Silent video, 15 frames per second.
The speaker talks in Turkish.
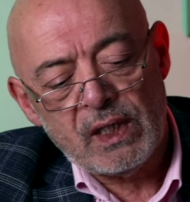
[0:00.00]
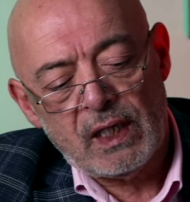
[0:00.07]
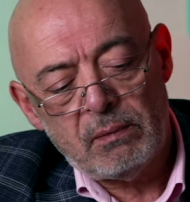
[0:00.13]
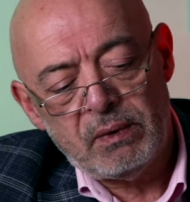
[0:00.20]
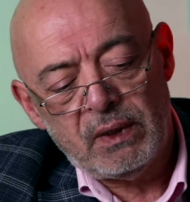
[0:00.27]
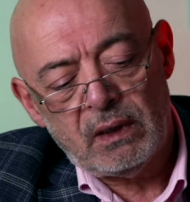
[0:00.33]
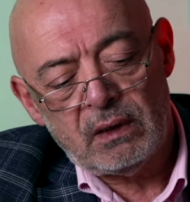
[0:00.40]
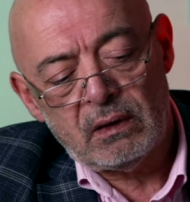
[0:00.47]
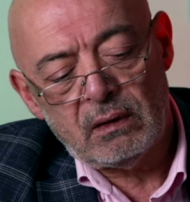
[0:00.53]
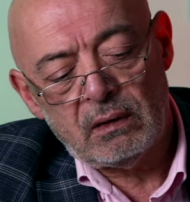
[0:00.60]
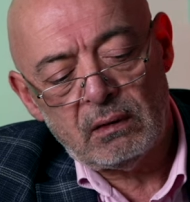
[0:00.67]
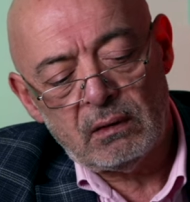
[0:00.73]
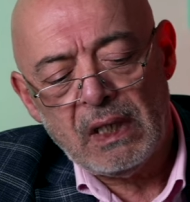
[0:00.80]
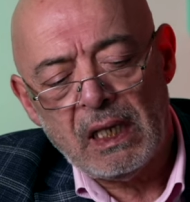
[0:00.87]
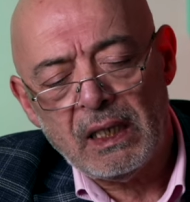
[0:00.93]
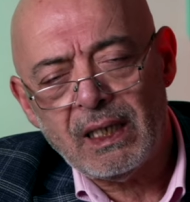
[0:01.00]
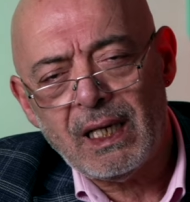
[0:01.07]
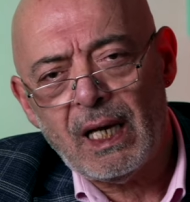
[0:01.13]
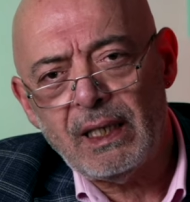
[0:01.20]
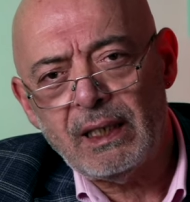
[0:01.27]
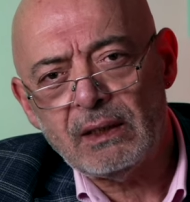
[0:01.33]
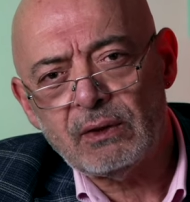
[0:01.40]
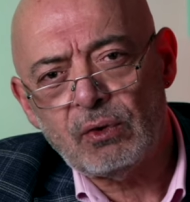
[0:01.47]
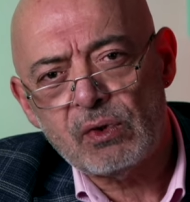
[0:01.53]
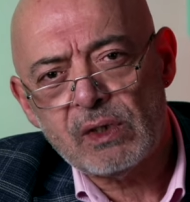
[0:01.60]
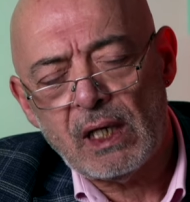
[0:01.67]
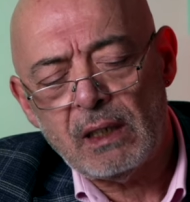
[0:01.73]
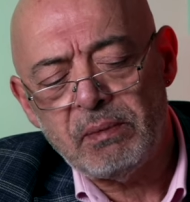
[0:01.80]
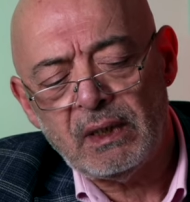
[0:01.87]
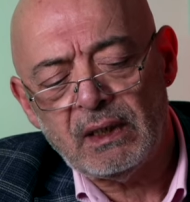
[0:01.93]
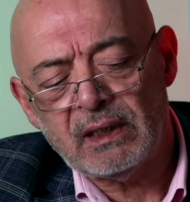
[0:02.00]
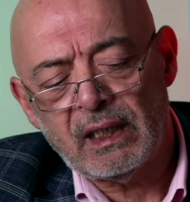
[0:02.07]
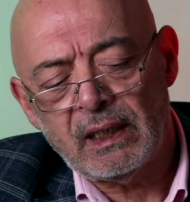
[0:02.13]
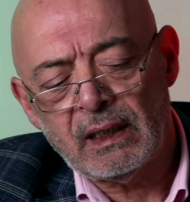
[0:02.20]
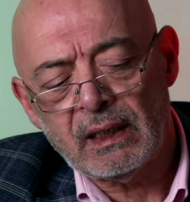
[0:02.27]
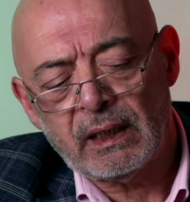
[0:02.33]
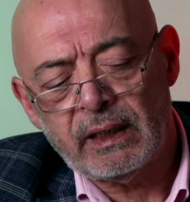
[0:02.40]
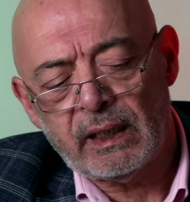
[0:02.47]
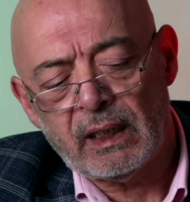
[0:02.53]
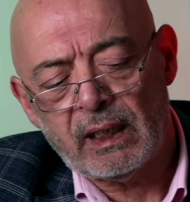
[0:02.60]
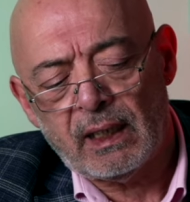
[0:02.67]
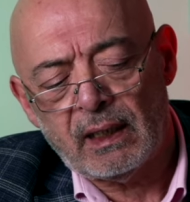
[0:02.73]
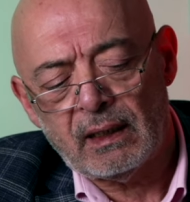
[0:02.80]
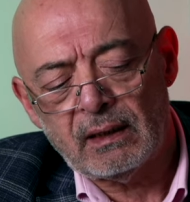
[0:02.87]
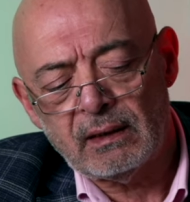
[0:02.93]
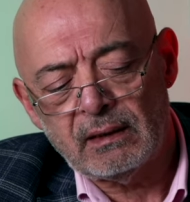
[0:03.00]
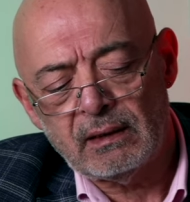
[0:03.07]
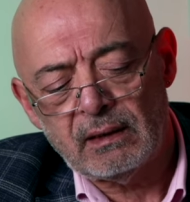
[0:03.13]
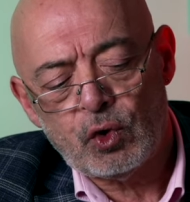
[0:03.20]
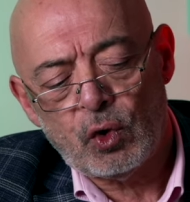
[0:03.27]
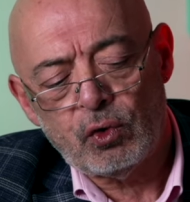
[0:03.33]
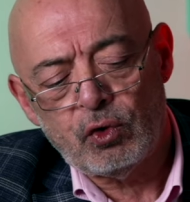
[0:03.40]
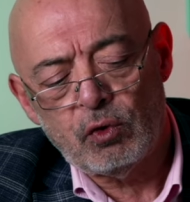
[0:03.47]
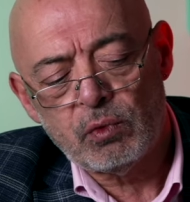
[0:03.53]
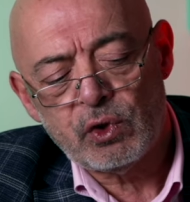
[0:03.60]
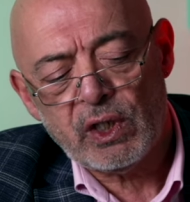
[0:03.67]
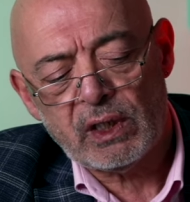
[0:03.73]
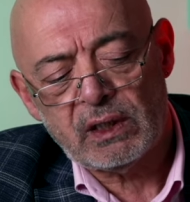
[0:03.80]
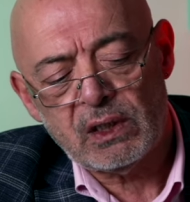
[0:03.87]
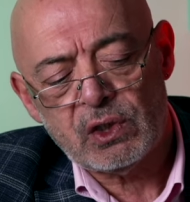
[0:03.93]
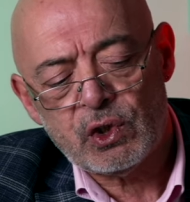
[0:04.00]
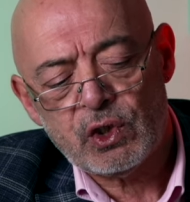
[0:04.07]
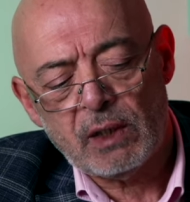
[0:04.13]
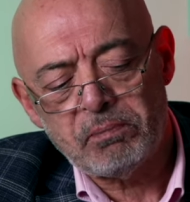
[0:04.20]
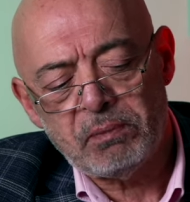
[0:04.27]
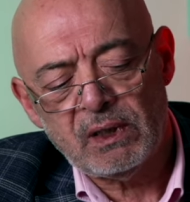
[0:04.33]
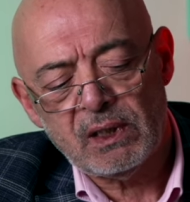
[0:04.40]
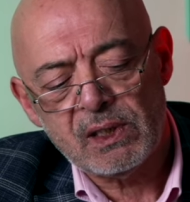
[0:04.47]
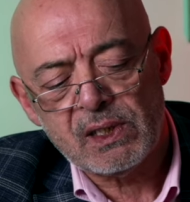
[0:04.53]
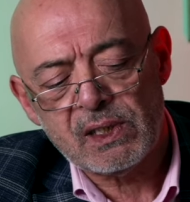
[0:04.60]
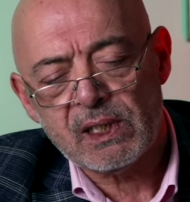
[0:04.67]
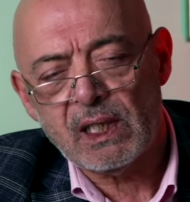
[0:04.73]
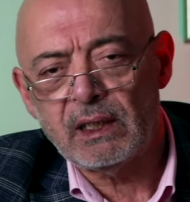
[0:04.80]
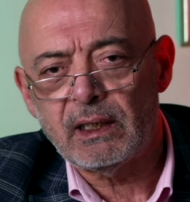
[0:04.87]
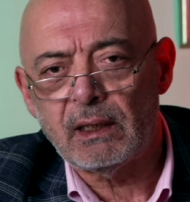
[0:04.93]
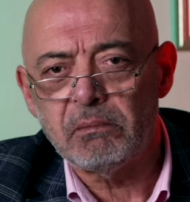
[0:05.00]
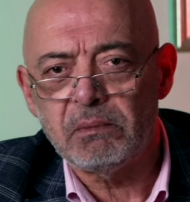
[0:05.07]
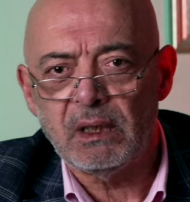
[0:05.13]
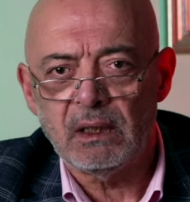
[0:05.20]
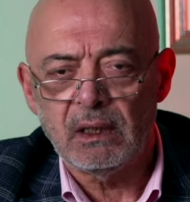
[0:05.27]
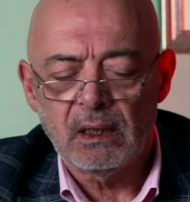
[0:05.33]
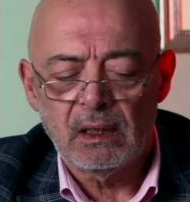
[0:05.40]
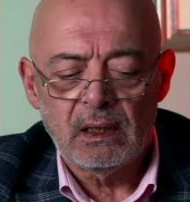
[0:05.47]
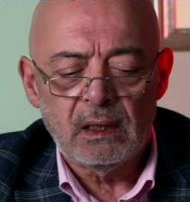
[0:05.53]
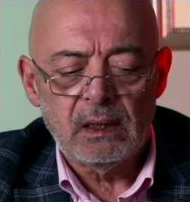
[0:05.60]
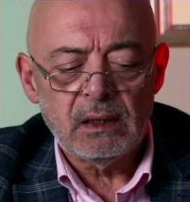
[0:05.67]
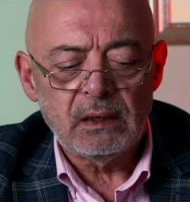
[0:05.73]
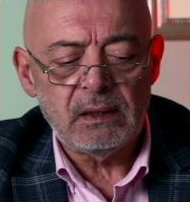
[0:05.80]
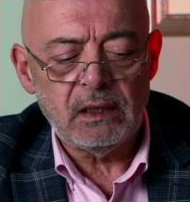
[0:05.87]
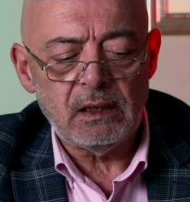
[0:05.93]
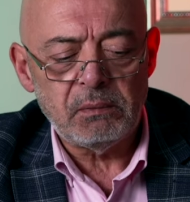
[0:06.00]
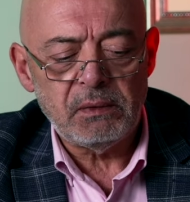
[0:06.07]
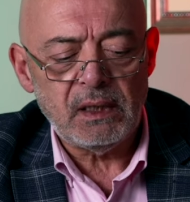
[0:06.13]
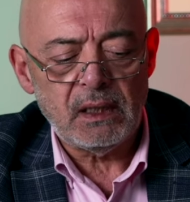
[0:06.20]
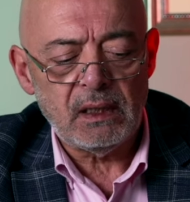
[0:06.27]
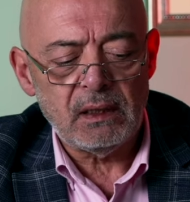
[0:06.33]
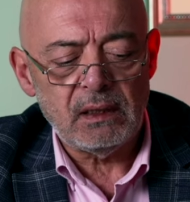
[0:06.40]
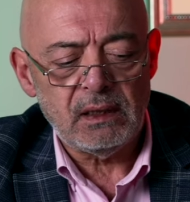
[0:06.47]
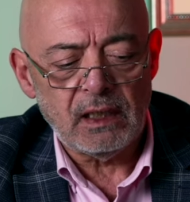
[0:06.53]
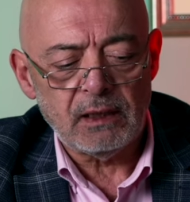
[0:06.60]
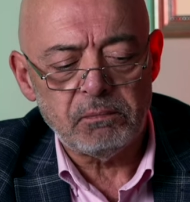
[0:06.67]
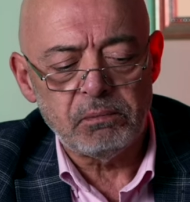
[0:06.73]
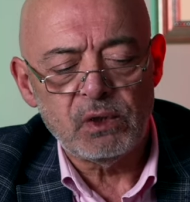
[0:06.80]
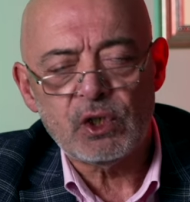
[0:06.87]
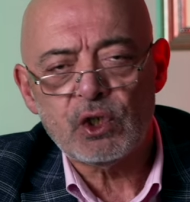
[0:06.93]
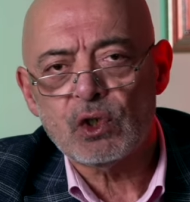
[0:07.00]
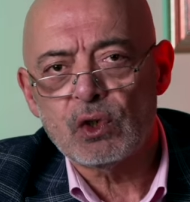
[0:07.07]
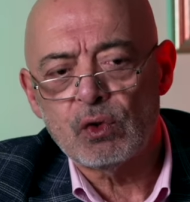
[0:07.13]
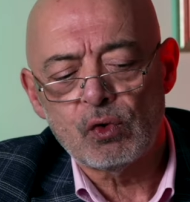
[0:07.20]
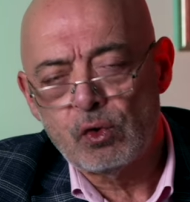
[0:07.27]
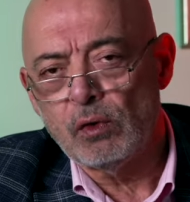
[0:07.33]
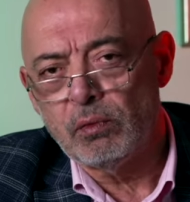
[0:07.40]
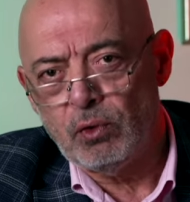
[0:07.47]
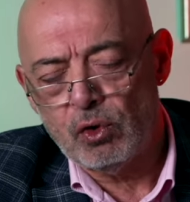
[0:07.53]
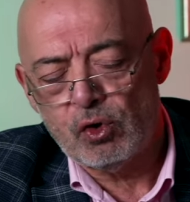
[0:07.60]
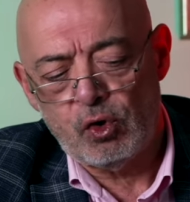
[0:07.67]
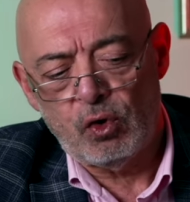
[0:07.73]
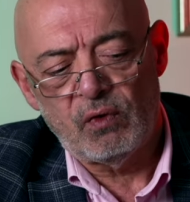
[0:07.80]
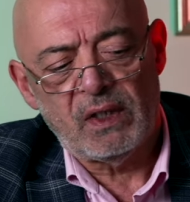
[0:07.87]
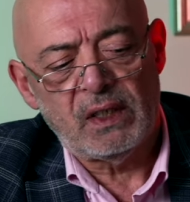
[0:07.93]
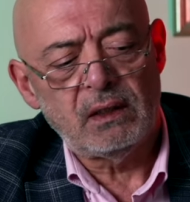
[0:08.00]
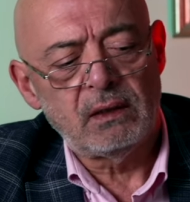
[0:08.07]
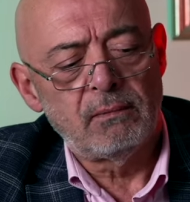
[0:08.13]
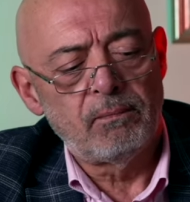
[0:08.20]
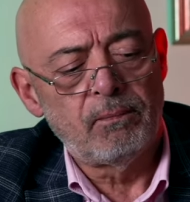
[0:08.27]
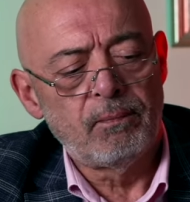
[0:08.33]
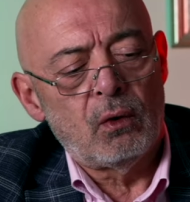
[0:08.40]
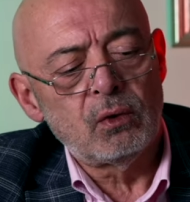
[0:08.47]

güzel bir yani gayet güzel bir dayanıklıkla çok yumuşak geçiş yapmanızı sağlayan bir 20'ye 70 zoom yüzüğü var.